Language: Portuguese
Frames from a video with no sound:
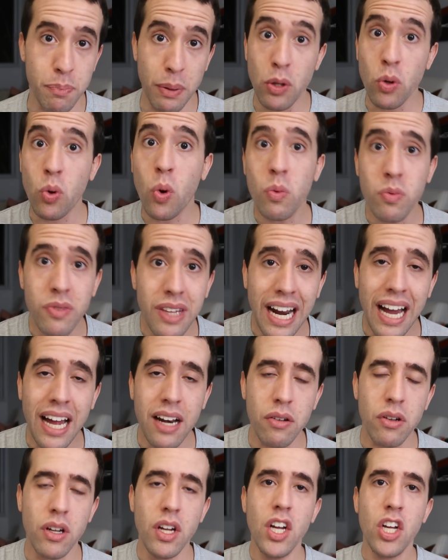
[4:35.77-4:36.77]
Pelo
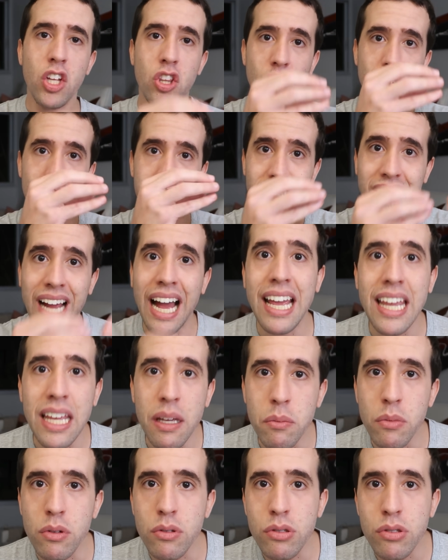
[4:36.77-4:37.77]
contrário, nós
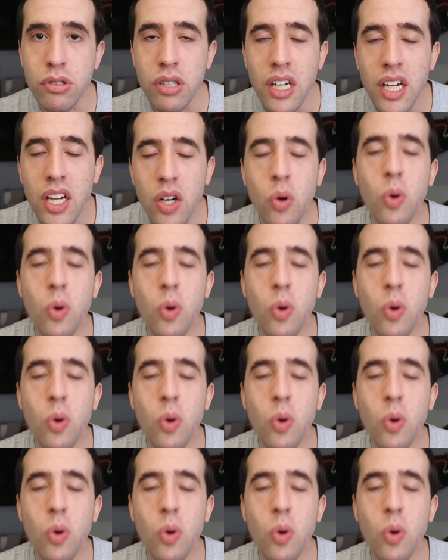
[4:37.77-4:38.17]
caímos,